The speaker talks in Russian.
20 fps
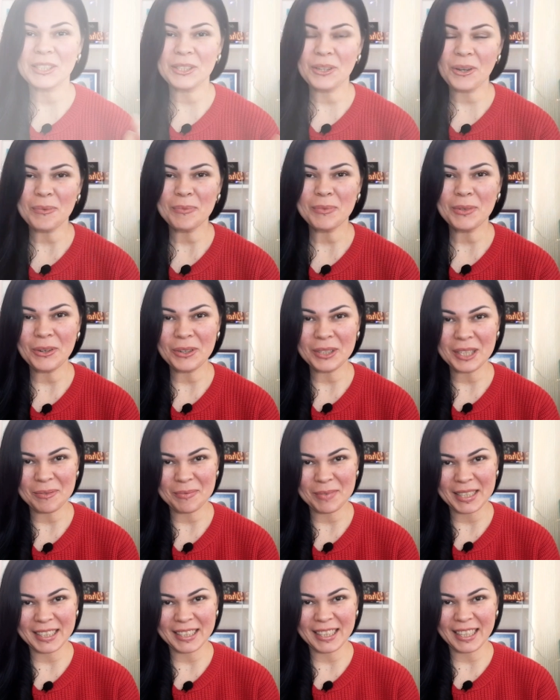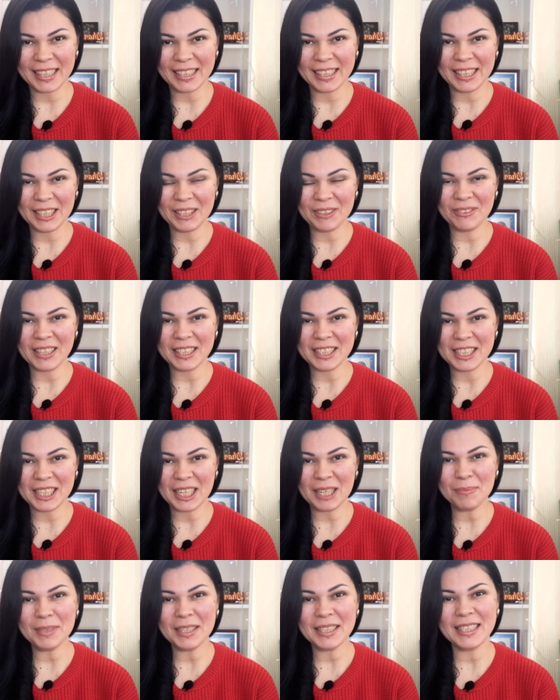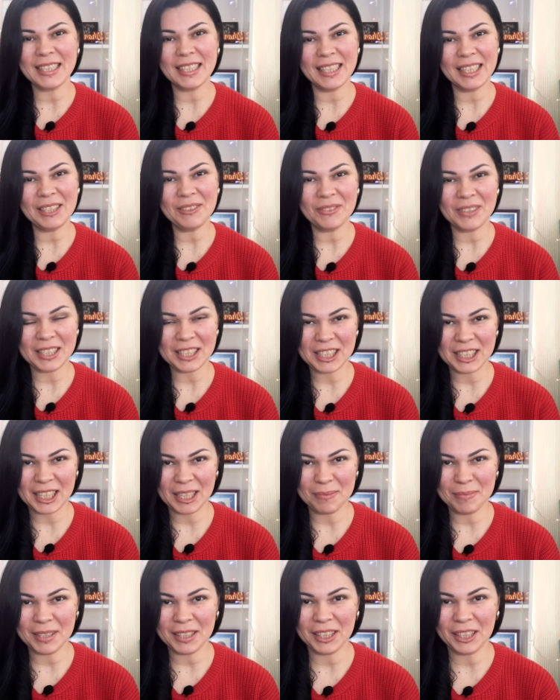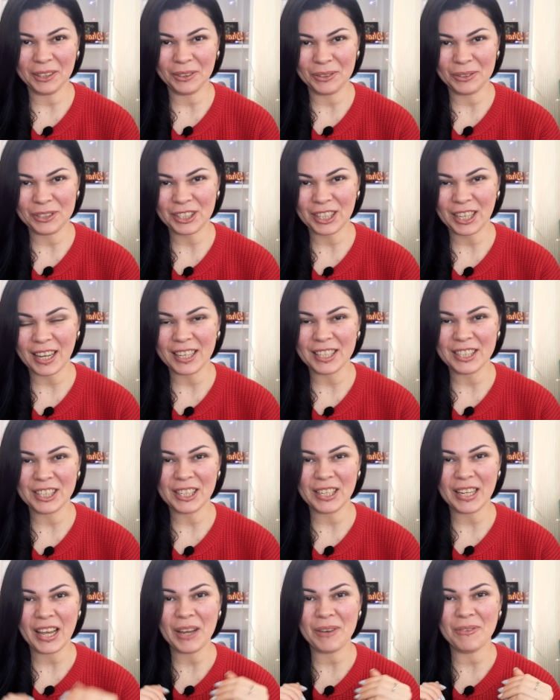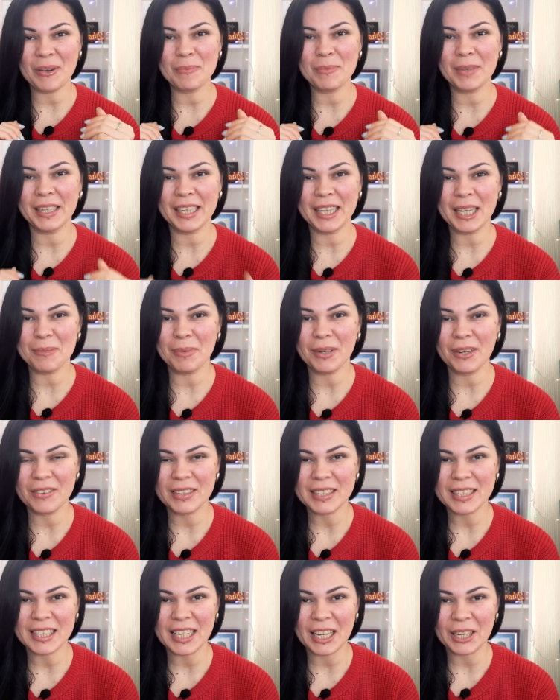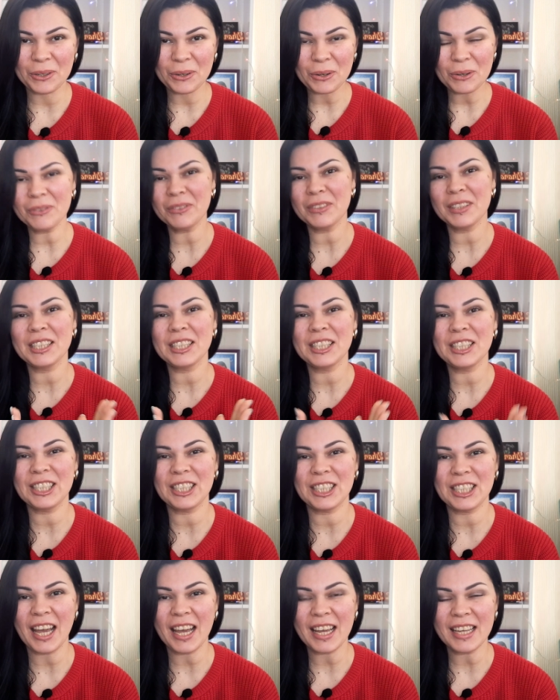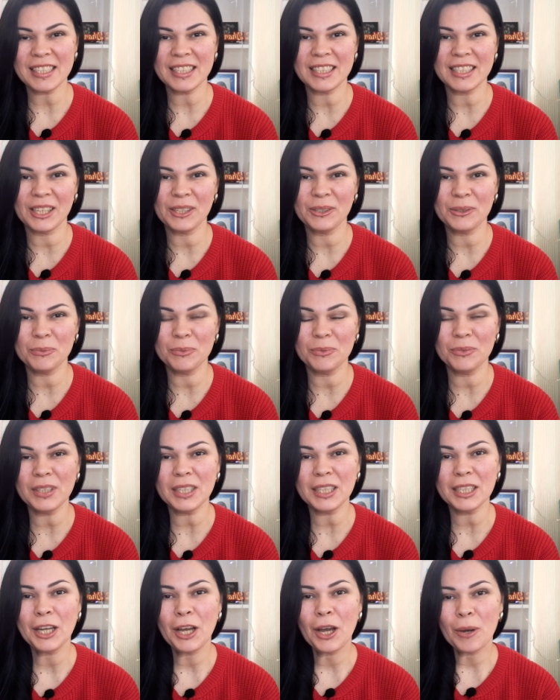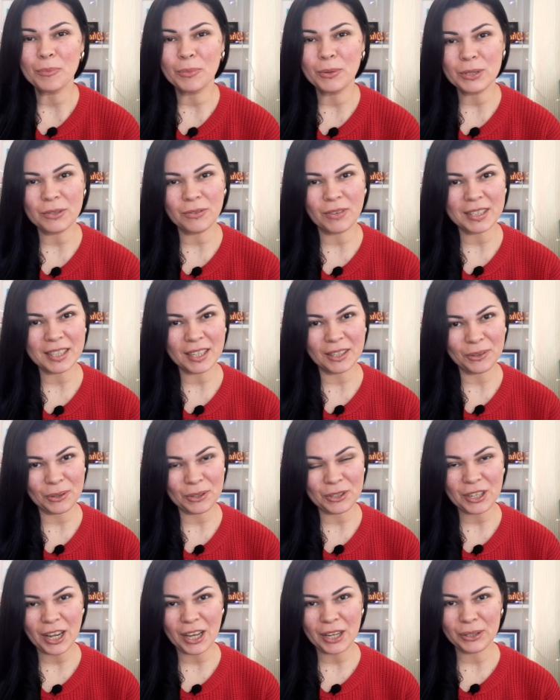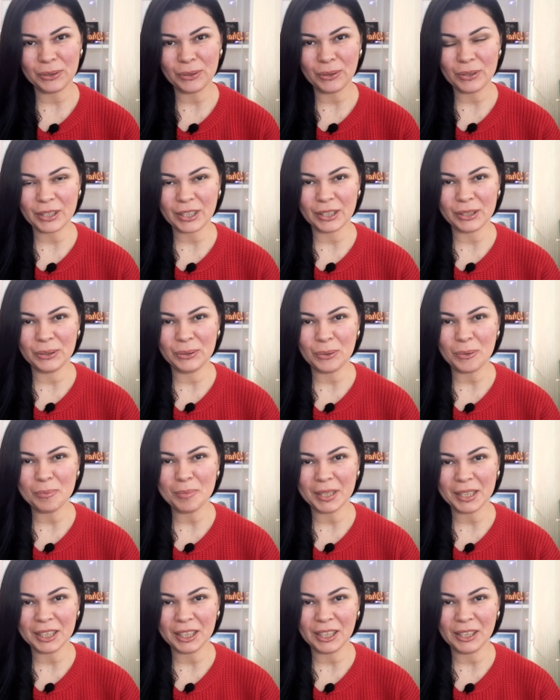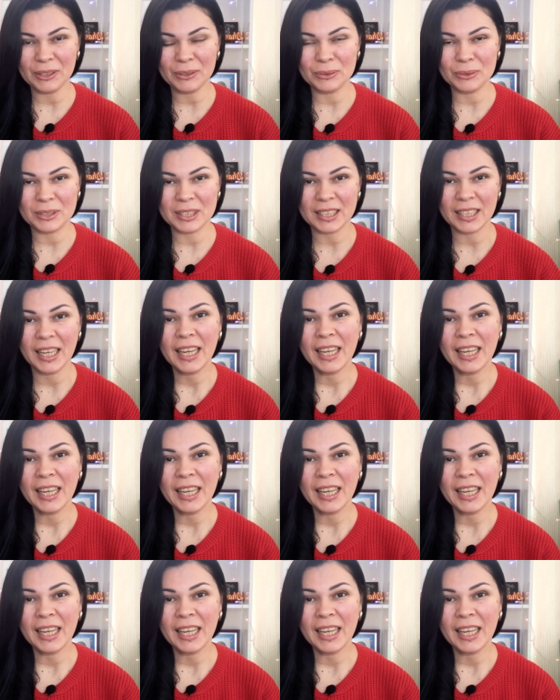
Новым годом, мои дорогие волшебницы и волшебники крючка! Желаю вам крепкого здоровья, счастья, любви. Пусть вас окружают только добрые люди.